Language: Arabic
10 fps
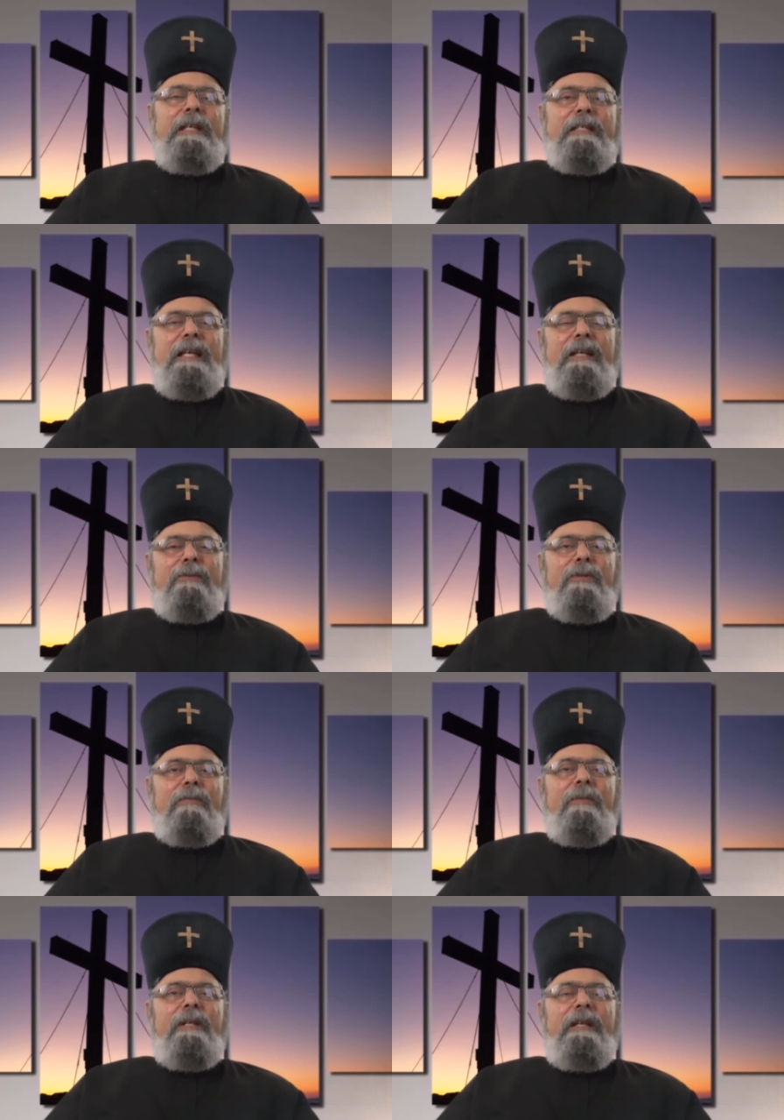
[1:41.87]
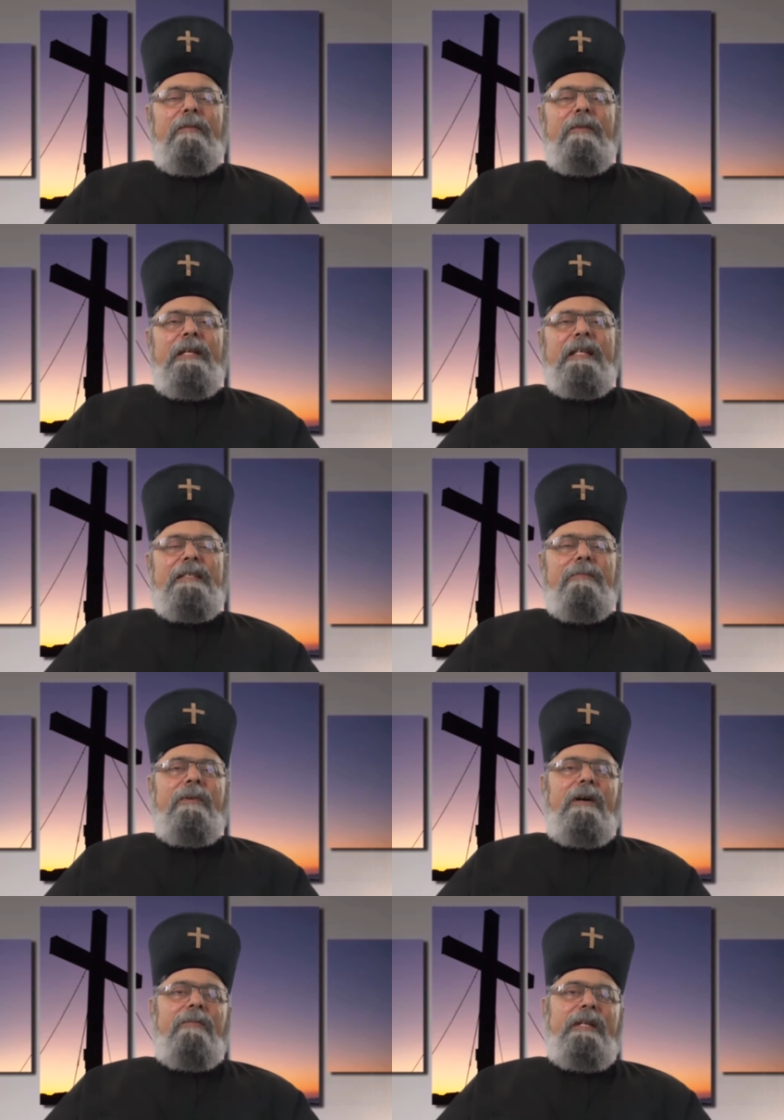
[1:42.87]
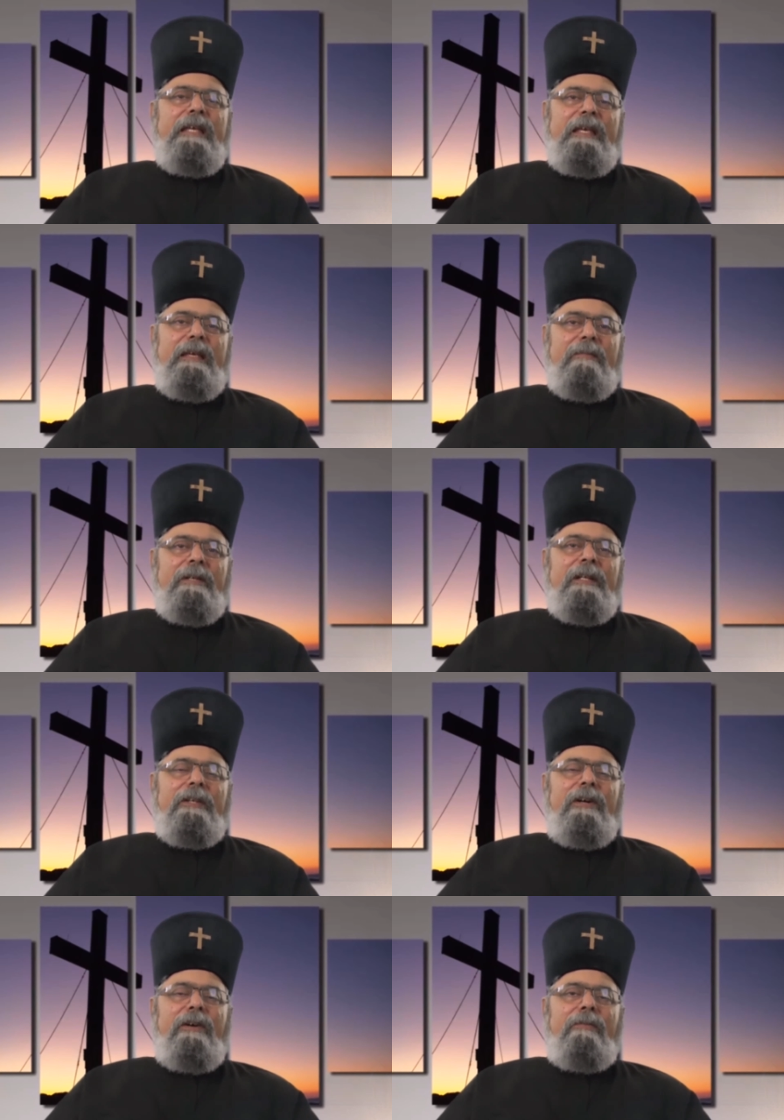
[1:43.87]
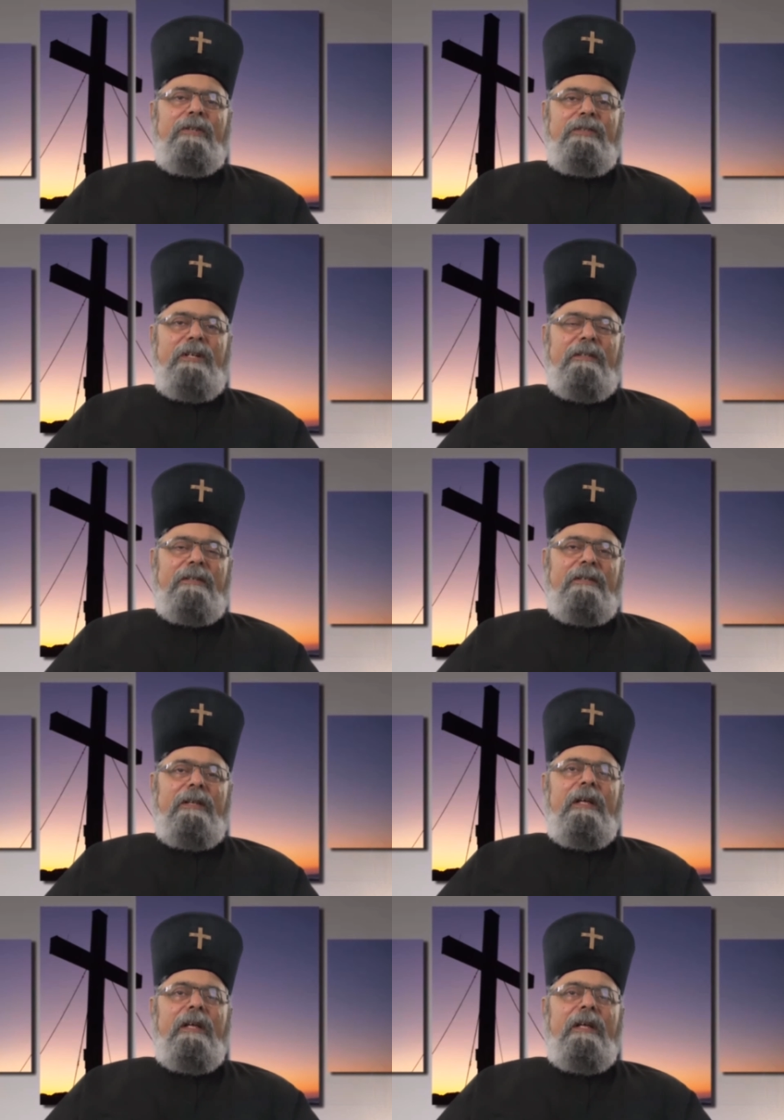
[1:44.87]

وتسلسل من من نسب قبله من الله مباشرة